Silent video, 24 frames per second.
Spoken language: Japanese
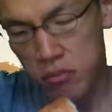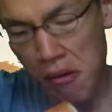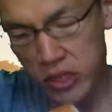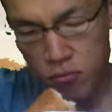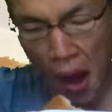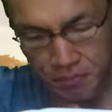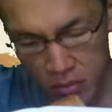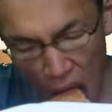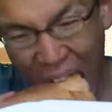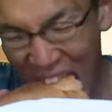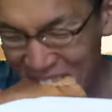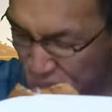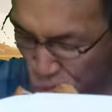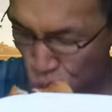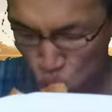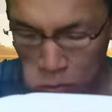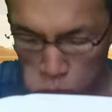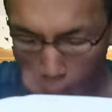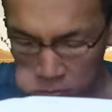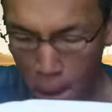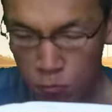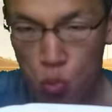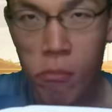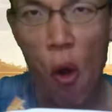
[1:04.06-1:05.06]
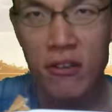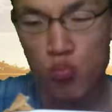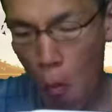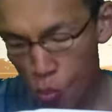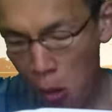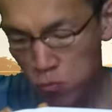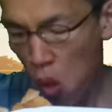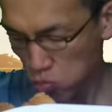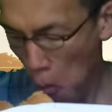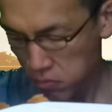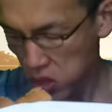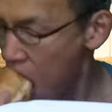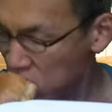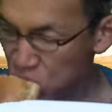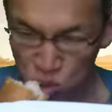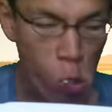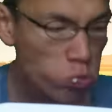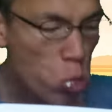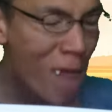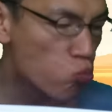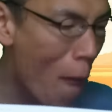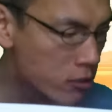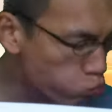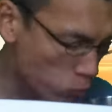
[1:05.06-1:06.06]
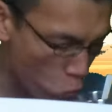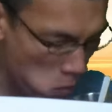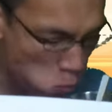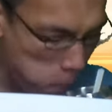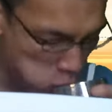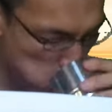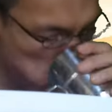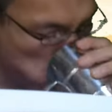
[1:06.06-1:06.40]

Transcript: その部分が見事に克服され